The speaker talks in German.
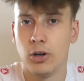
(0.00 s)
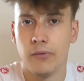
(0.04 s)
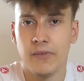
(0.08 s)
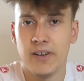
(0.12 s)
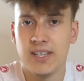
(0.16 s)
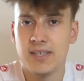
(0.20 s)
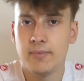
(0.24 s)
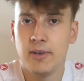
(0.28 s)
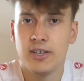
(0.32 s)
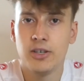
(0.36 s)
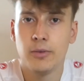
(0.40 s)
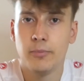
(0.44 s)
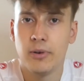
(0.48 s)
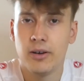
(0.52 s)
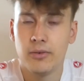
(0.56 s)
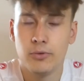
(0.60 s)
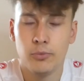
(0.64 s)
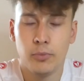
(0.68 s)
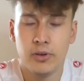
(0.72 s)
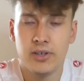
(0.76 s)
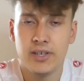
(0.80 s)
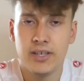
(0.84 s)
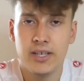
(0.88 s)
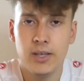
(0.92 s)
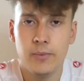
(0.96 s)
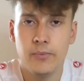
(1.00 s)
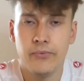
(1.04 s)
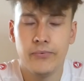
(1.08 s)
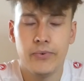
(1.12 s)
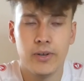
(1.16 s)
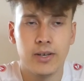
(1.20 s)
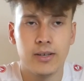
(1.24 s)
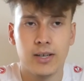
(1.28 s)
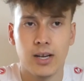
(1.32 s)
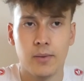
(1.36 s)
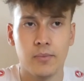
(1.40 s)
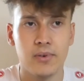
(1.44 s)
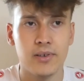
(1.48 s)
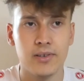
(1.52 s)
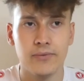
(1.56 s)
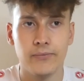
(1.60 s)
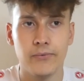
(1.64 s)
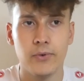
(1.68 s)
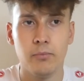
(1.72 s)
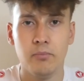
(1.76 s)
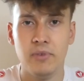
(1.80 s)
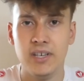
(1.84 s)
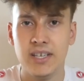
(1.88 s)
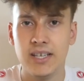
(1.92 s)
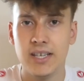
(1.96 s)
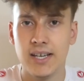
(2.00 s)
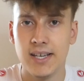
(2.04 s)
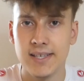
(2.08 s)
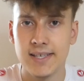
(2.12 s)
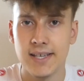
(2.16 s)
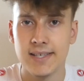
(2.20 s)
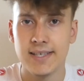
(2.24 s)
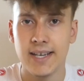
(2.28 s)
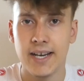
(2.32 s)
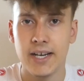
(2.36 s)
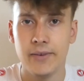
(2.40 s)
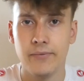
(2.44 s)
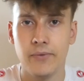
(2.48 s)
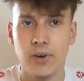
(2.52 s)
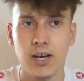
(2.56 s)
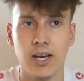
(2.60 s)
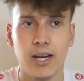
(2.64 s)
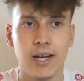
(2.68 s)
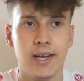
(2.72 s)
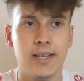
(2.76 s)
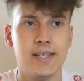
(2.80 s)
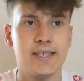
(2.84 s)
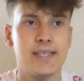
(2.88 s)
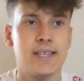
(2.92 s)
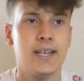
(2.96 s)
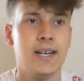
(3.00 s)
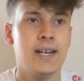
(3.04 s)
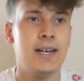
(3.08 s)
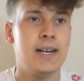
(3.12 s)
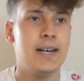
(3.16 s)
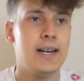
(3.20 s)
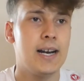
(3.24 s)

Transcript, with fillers: Auch wenn es manche übertrieben finden, aber für mich ist es einfach eins.